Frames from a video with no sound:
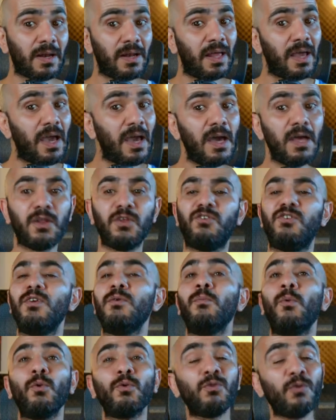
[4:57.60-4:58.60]
الخارجي
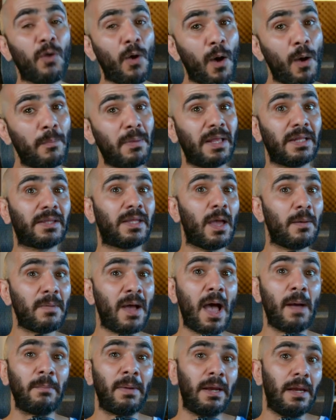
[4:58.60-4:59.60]
مطابق
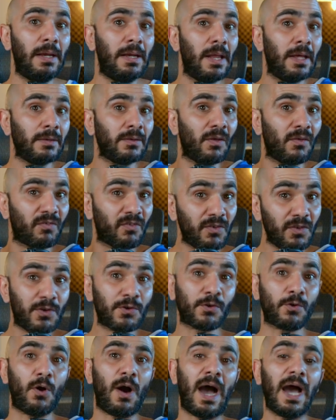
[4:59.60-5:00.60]
تماما لنظام
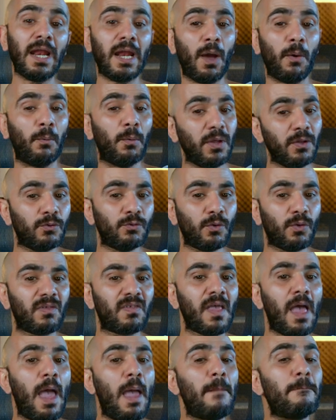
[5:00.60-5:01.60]
نظيره على ويندوز
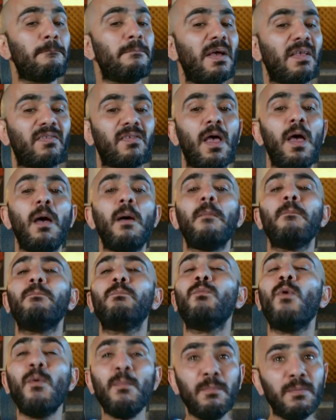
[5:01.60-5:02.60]
بس
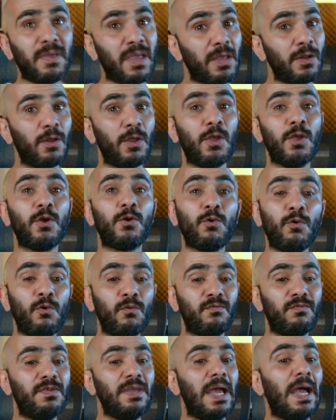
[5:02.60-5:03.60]
ممكن يكون
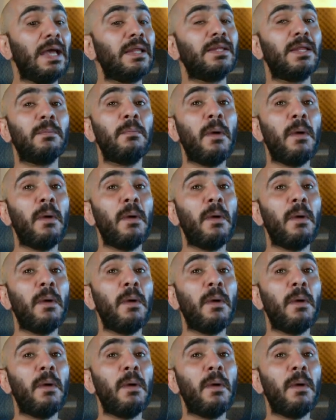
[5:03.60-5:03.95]
في عندي